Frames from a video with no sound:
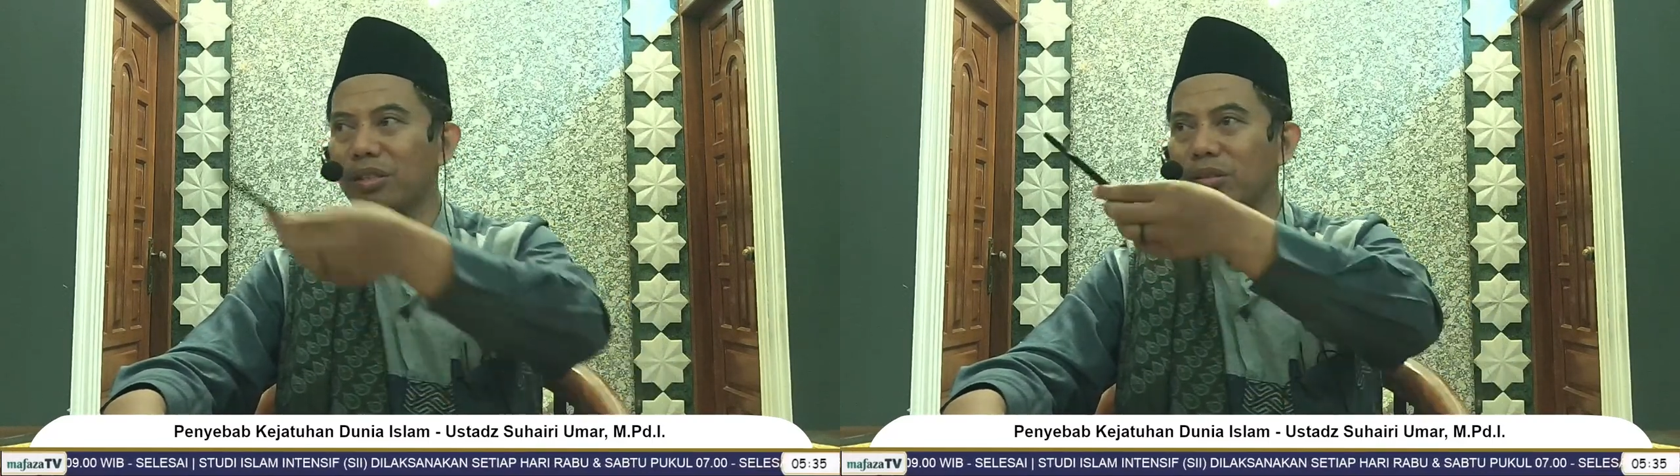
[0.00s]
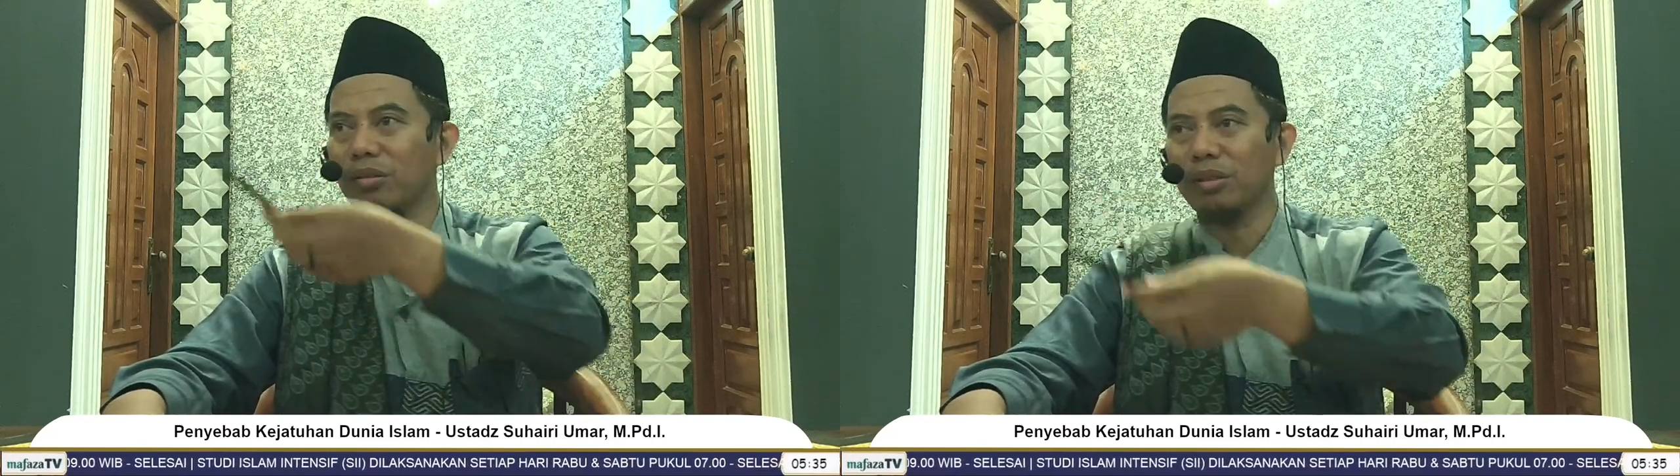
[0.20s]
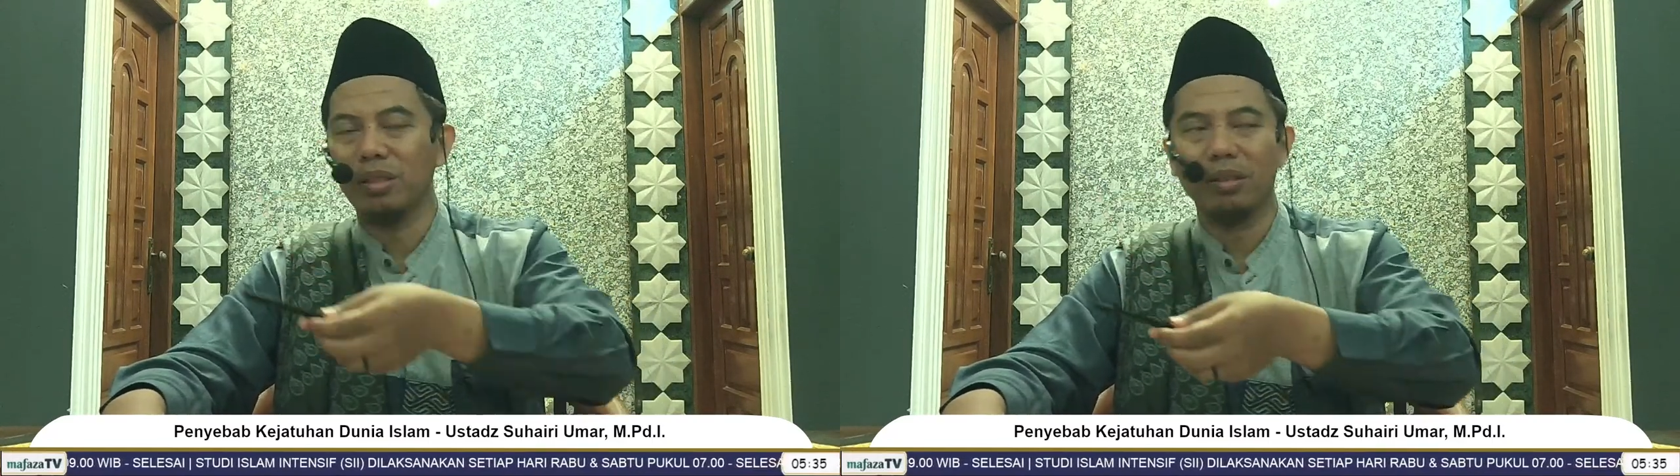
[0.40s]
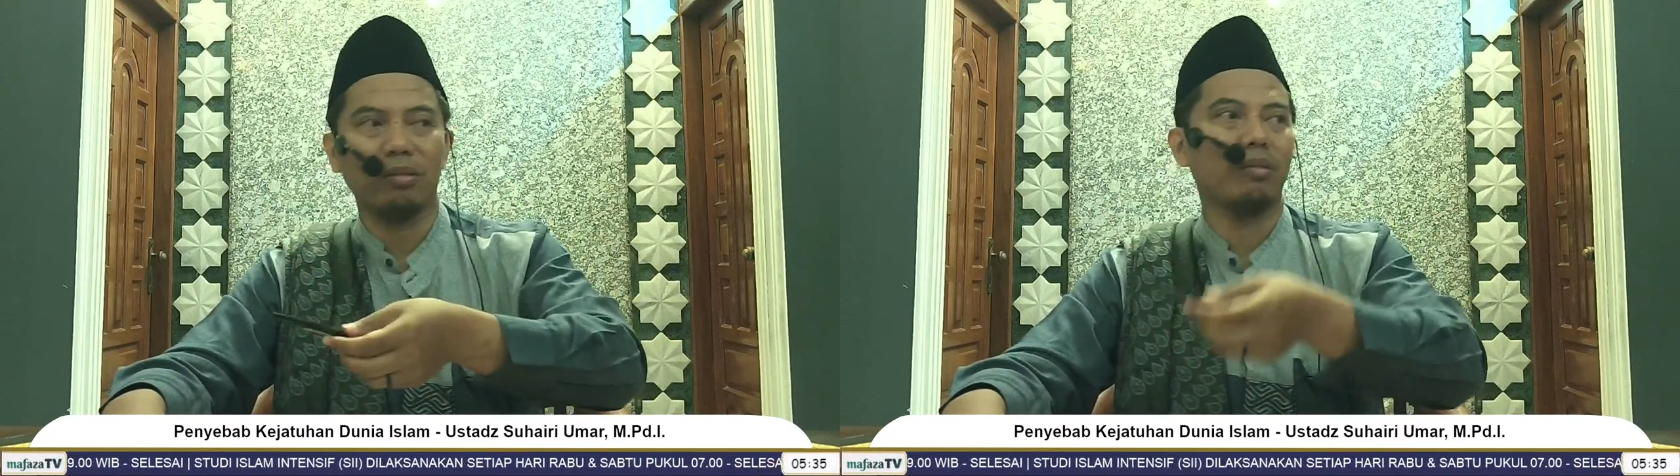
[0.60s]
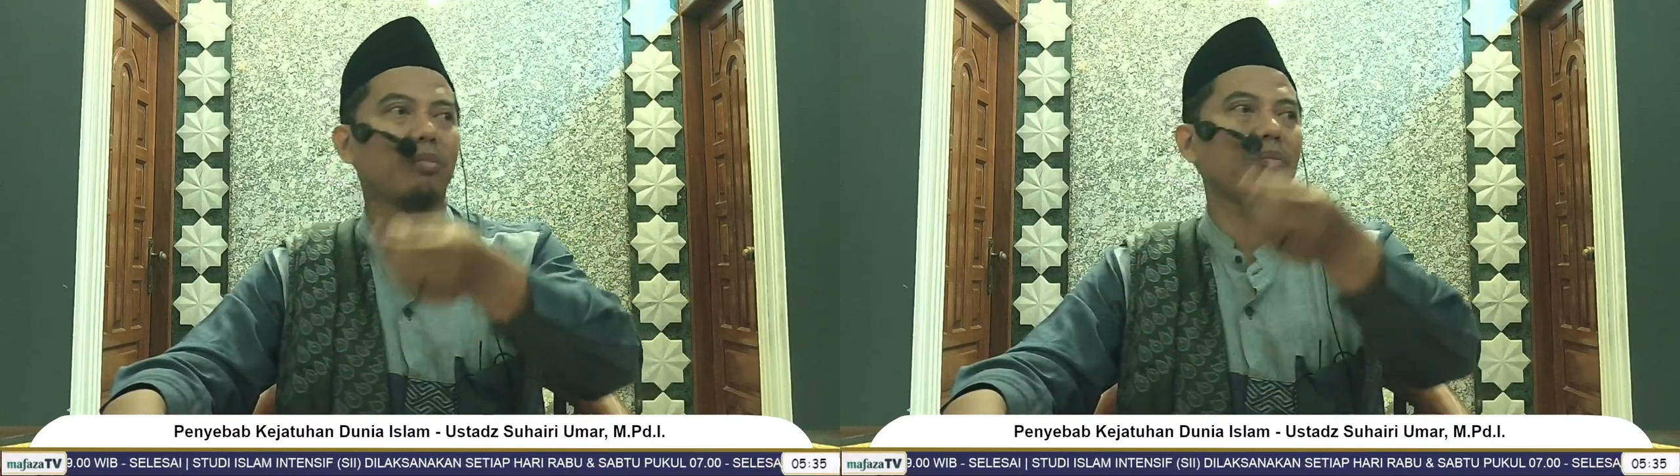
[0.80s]
seterusnya,
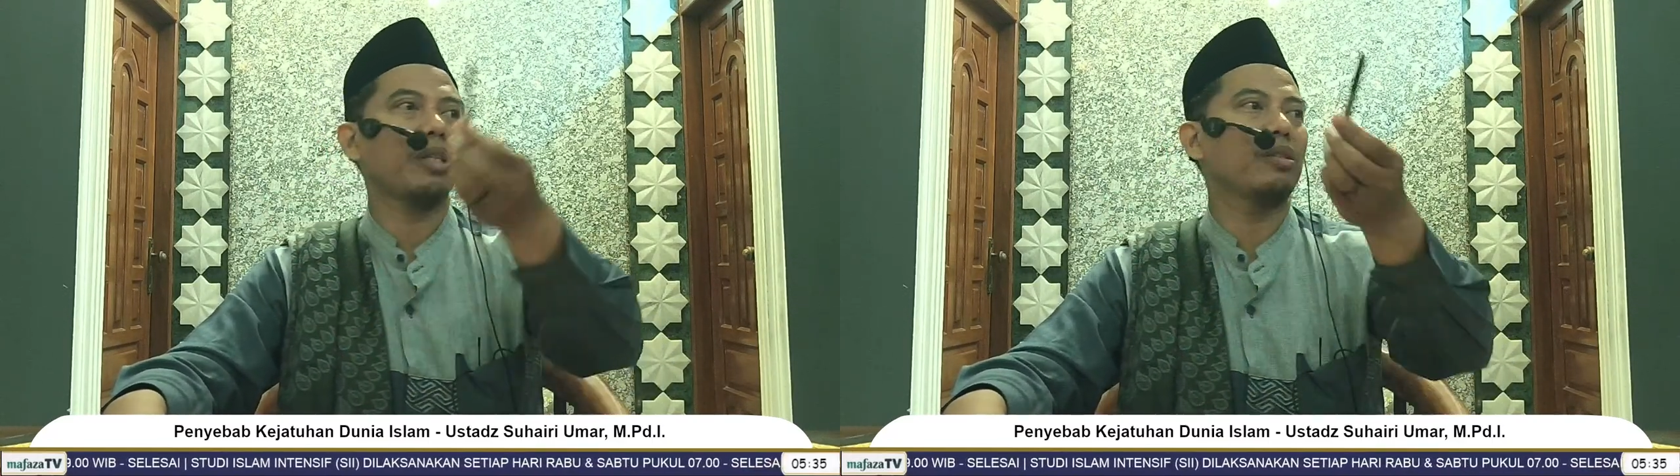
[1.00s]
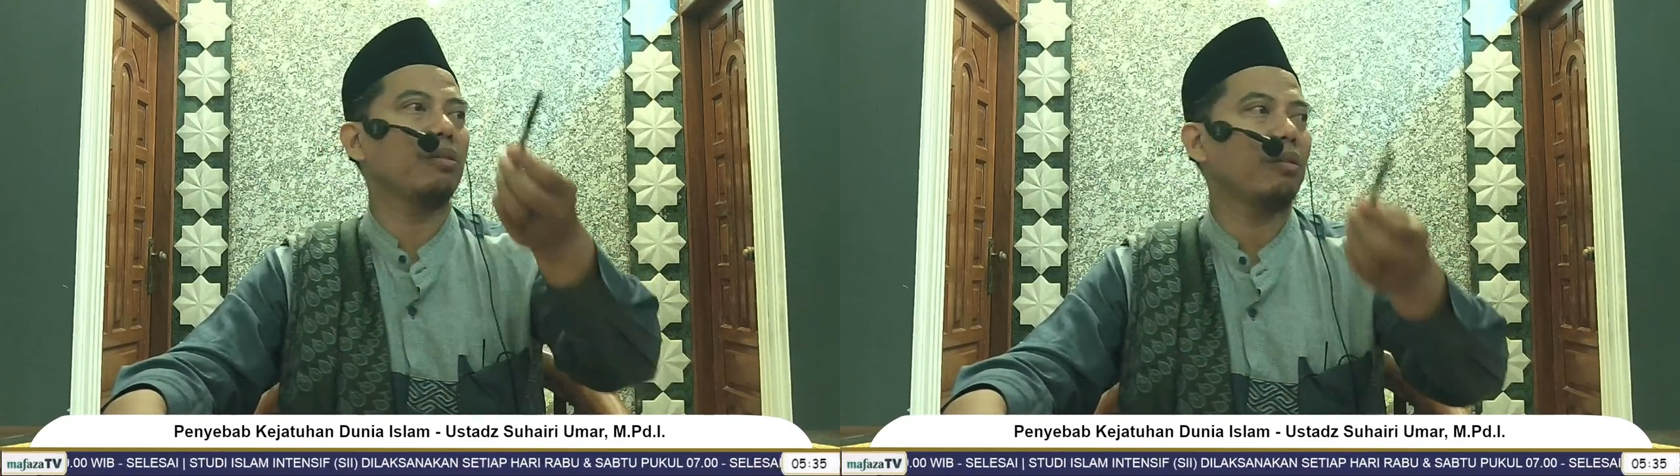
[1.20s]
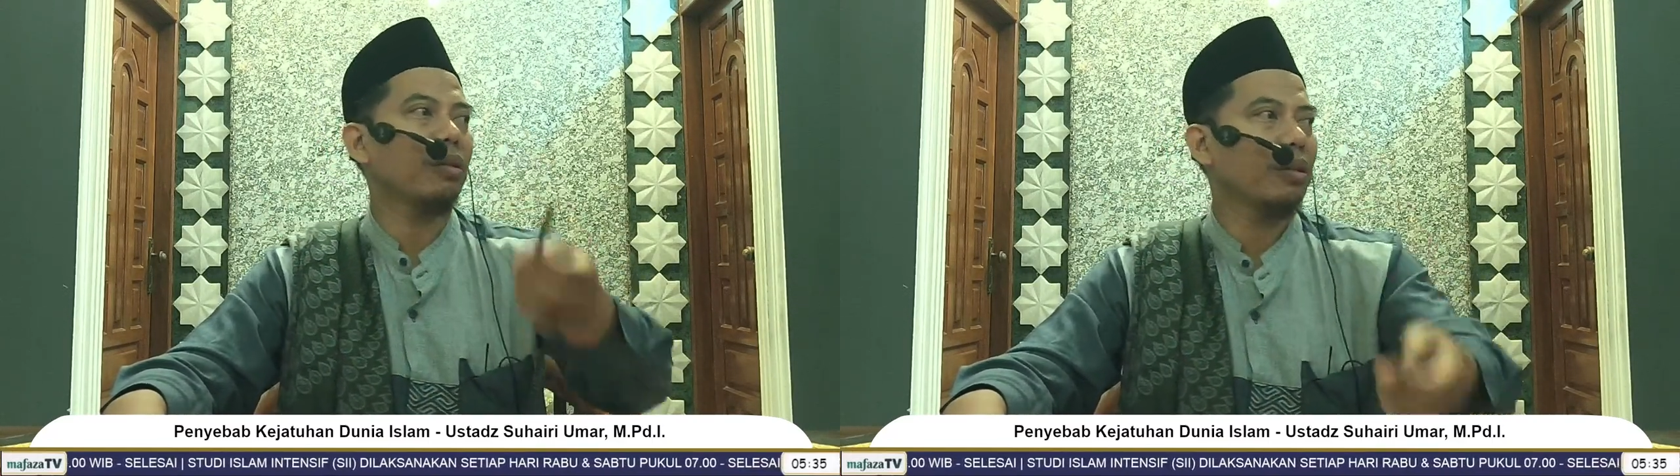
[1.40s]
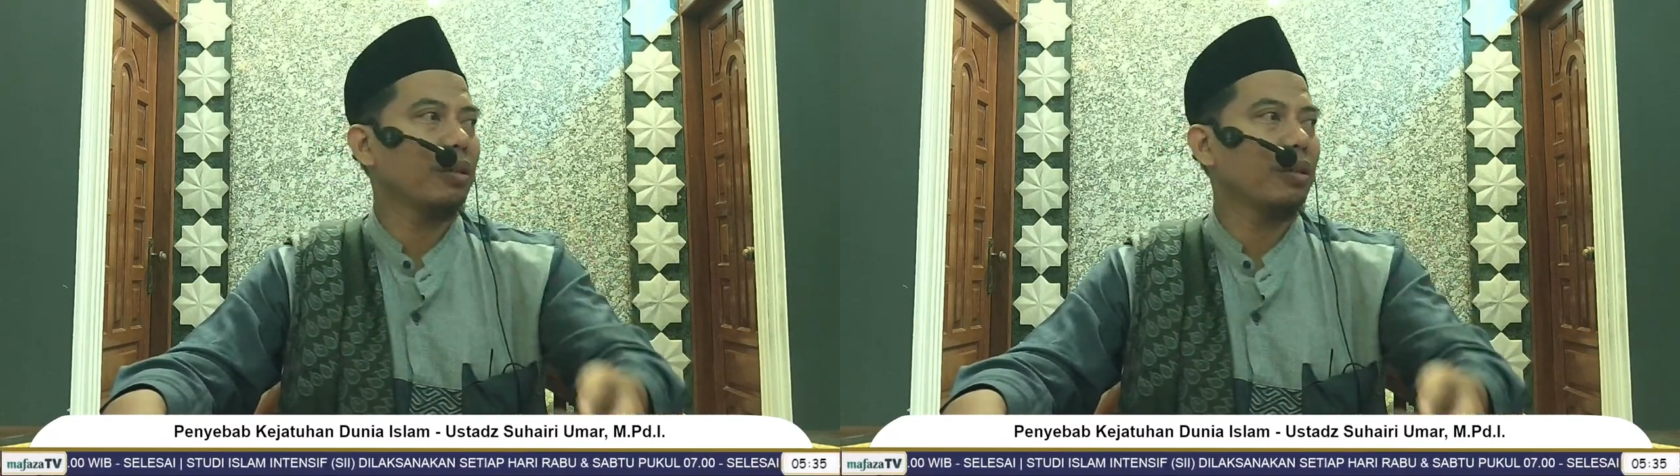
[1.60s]
majnun.